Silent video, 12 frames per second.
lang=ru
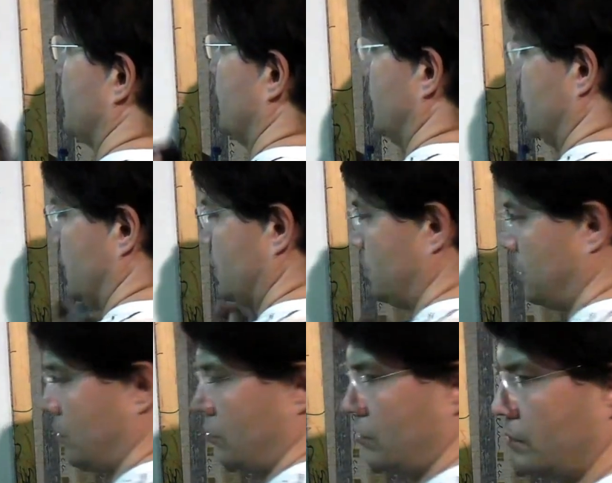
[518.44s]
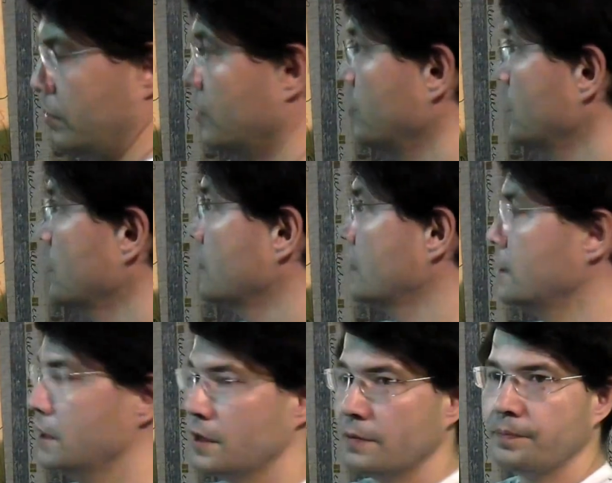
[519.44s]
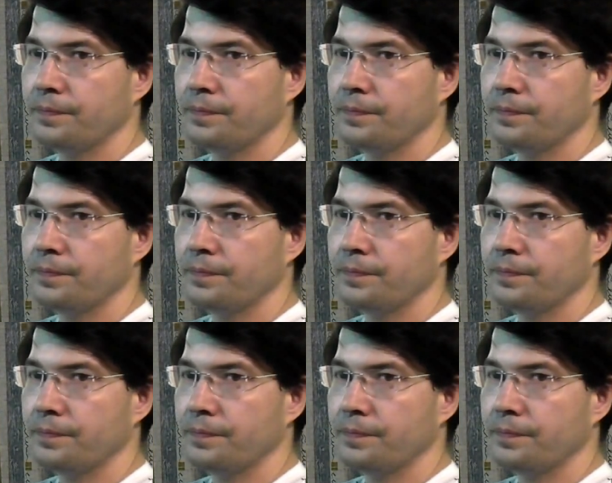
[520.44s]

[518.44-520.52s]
трактате Платона применит, они,